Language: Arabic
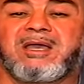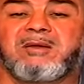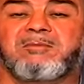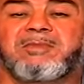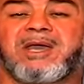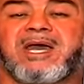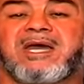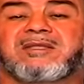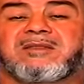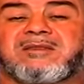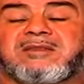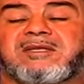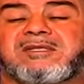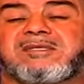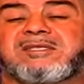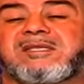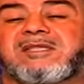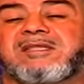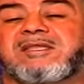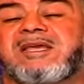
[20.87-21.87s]
مع
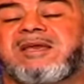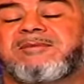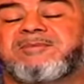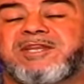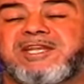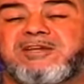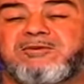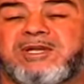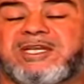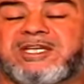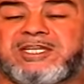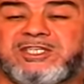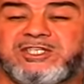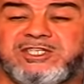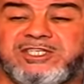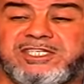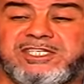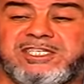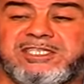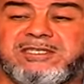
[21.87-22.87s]
الدرس الثامن
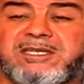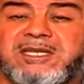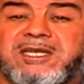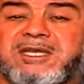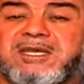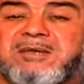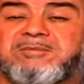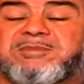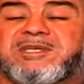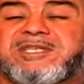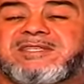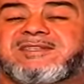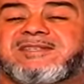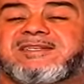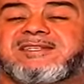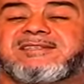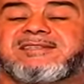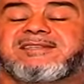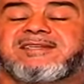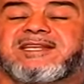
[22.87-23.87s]
والعشرين من
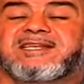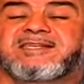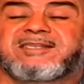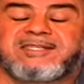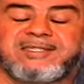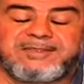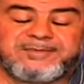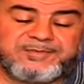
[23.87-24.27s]
سلسلة